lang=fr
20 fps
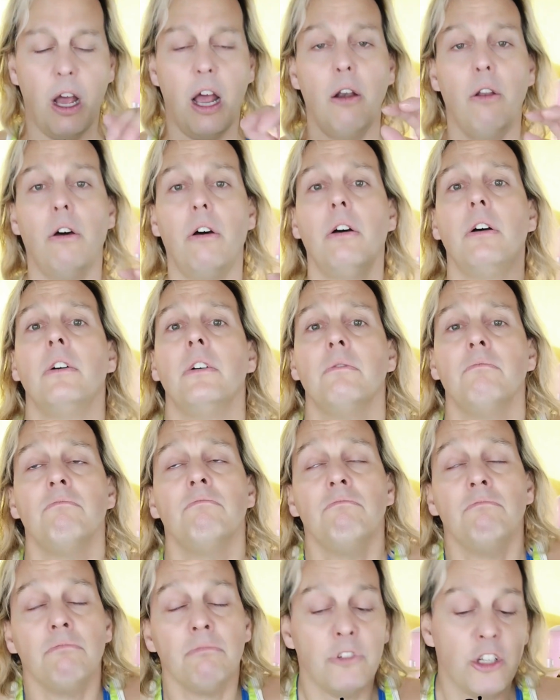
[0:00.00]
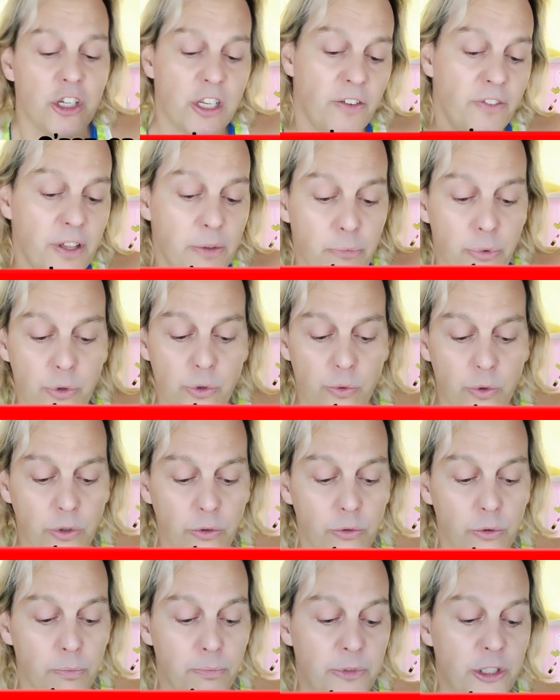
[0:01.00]
Alors, j'avais besoin
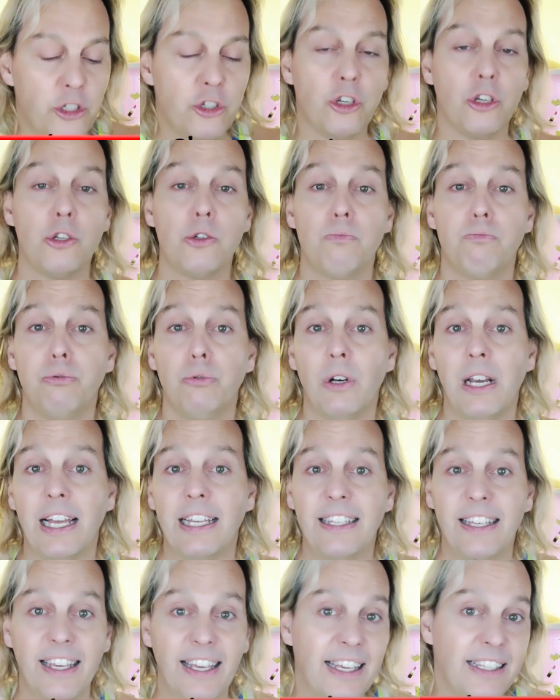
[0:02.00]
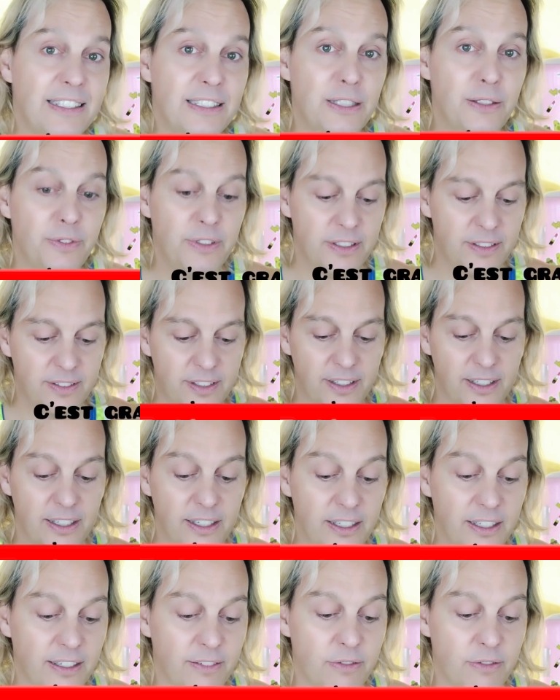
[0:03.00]
de petites choses pour la créativité.